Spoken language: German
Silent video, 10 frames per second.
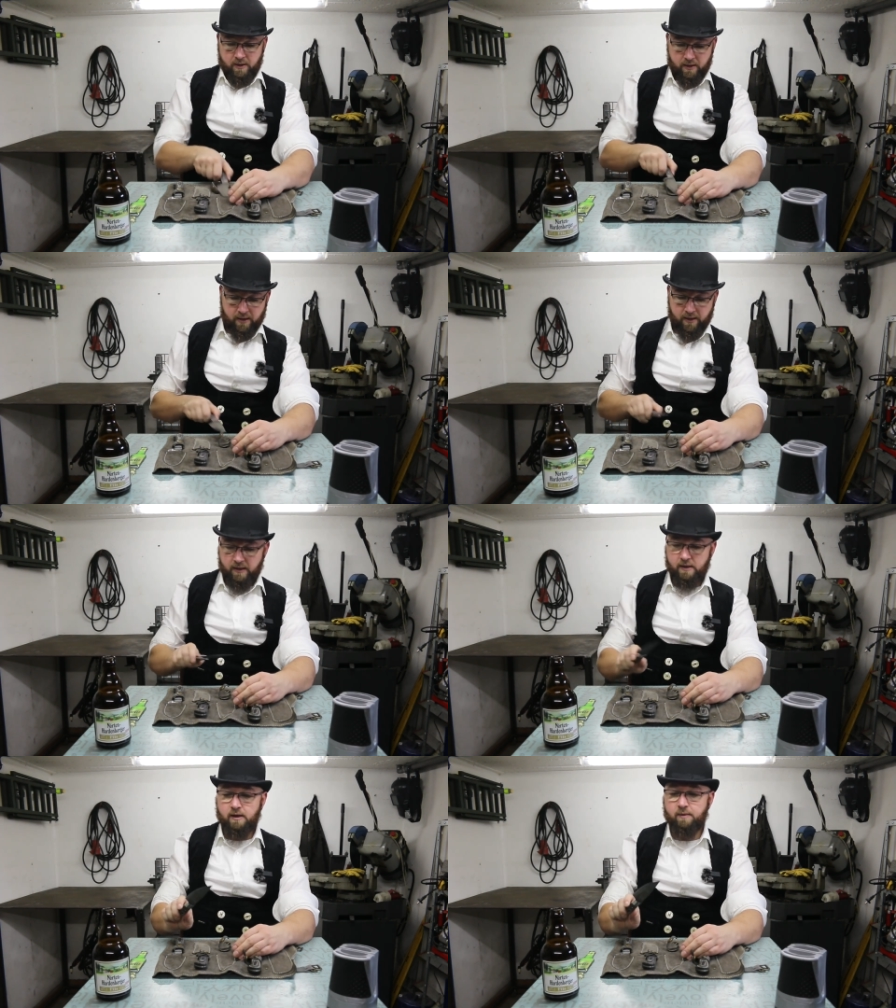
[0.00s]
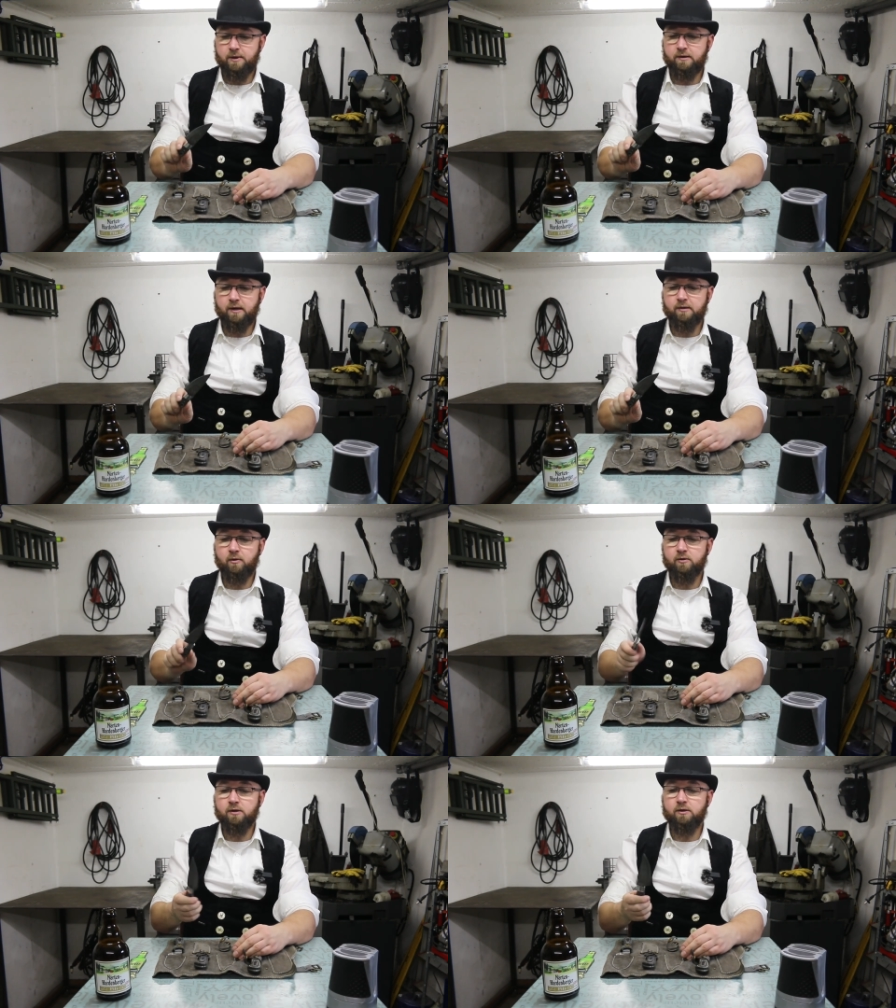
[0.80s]
Ach habe mich jetzt
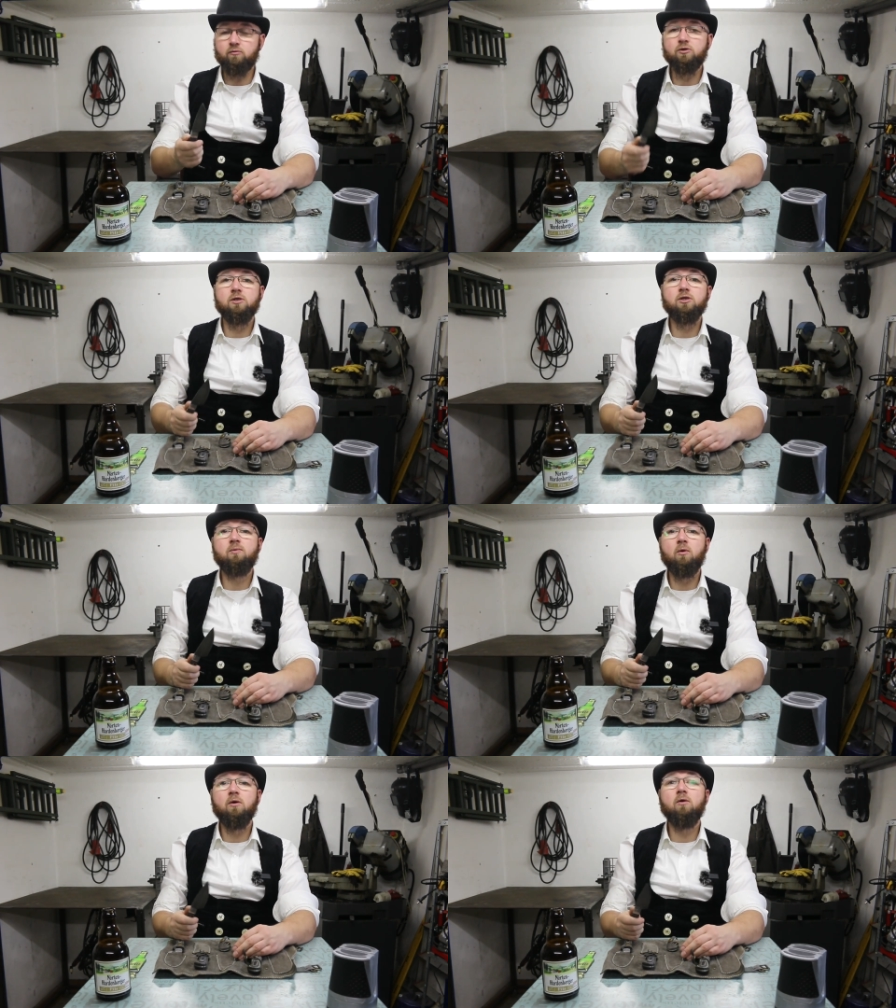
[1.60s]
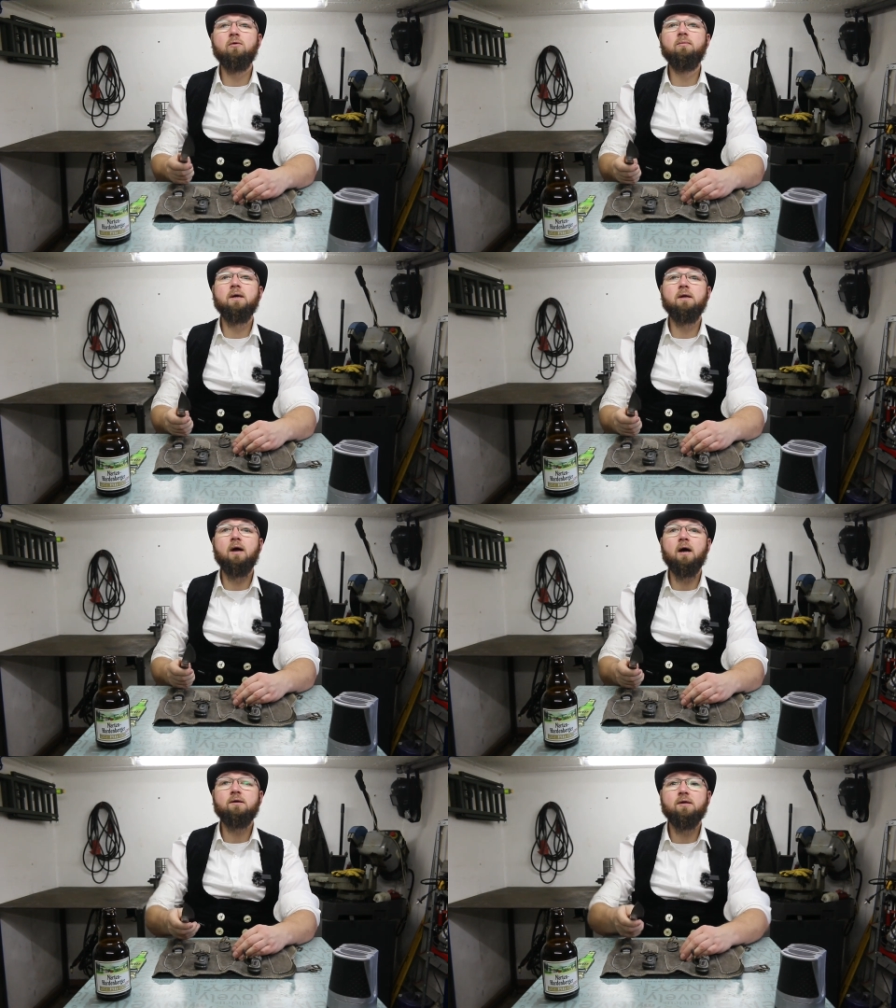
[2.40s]
erstmal unter die Dusche geschwungen und mir
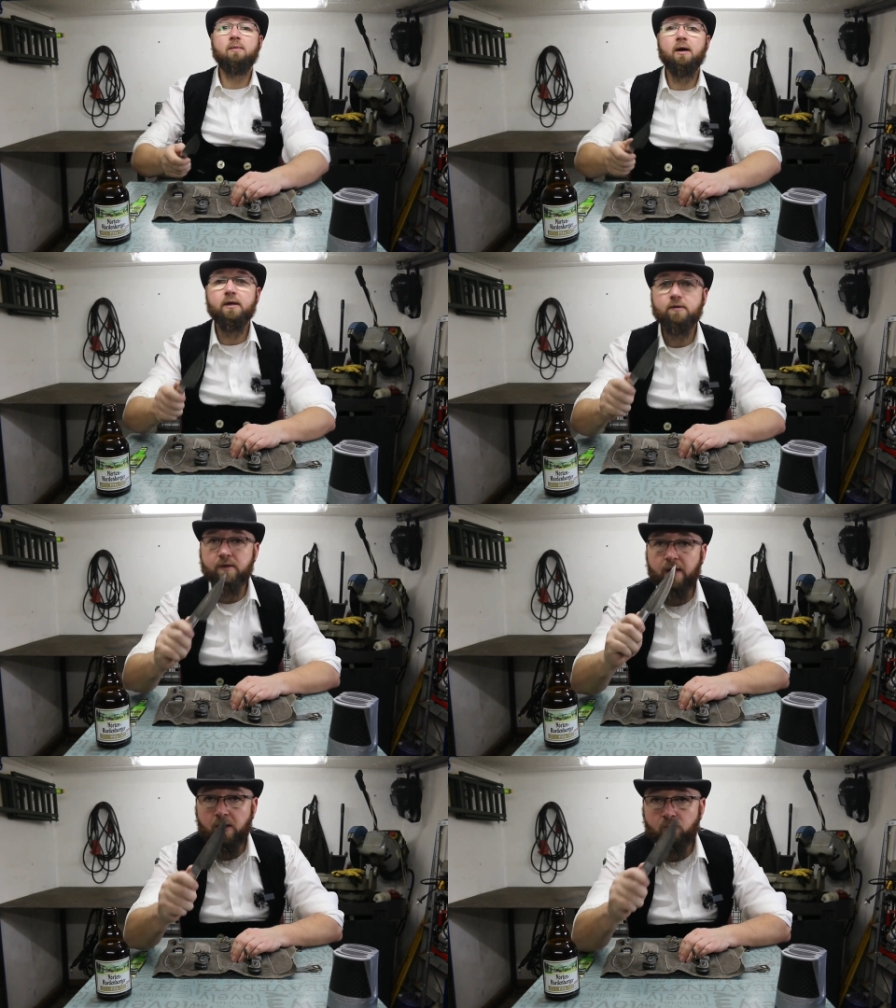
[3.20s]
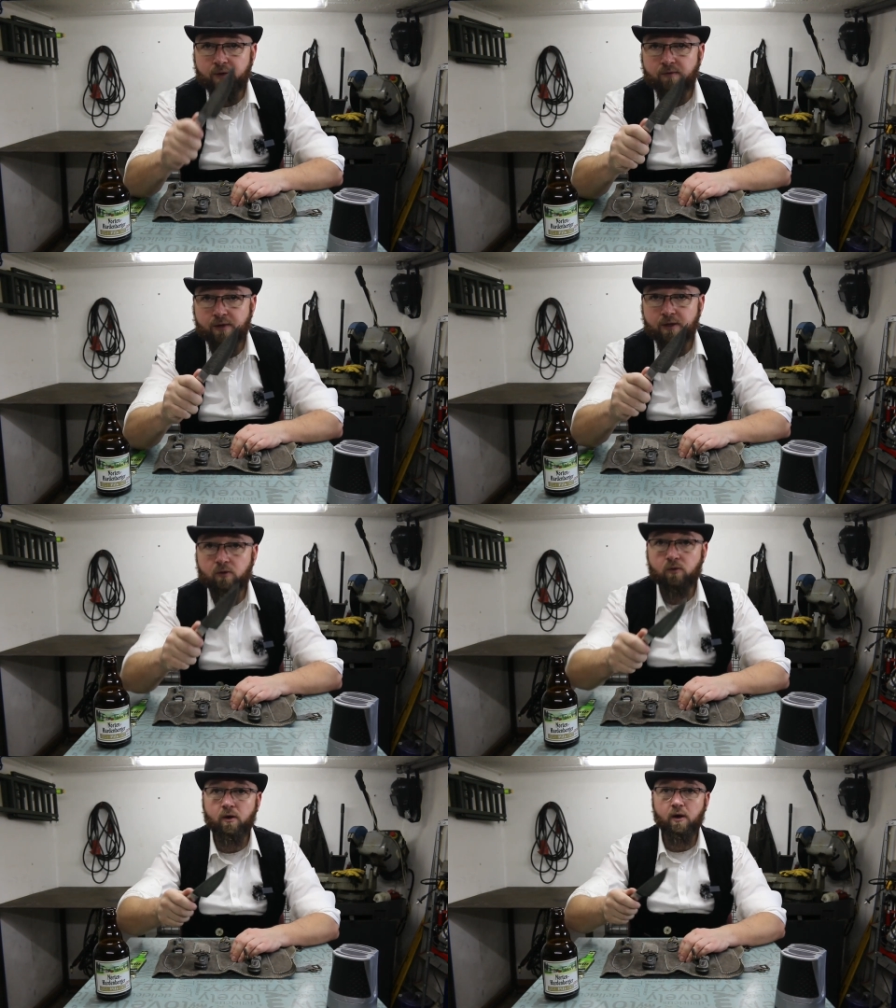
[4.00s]
gedacht, ich mache jetzt ein
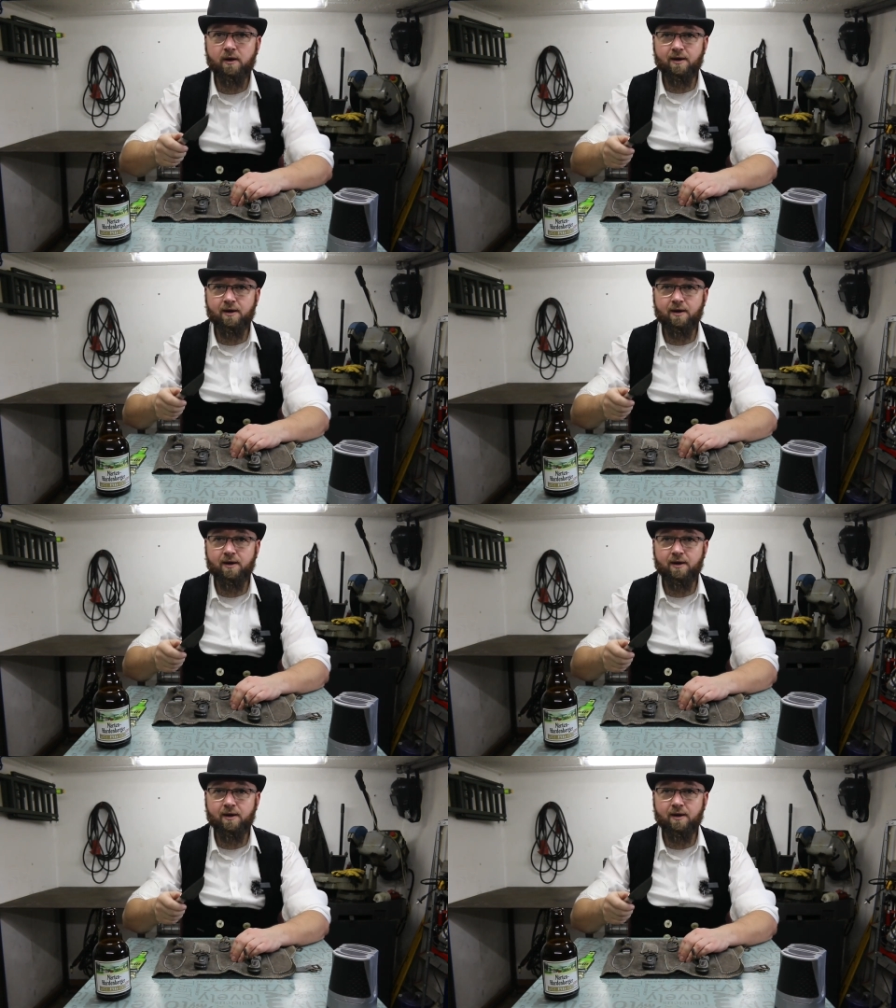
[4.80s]
Halloween-Video.